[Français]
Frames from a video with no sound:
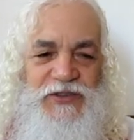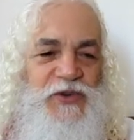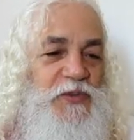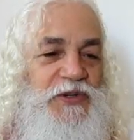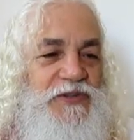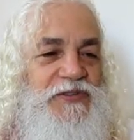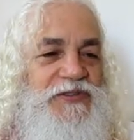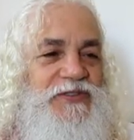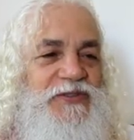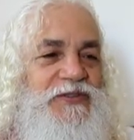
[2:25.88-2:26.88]

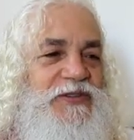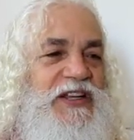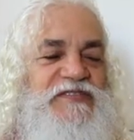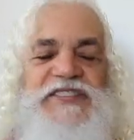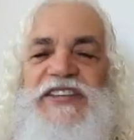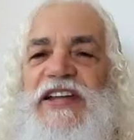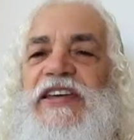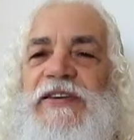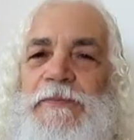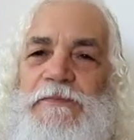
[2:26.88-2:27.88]
comment euh, la vie elle
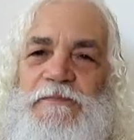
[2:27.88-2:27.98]
est,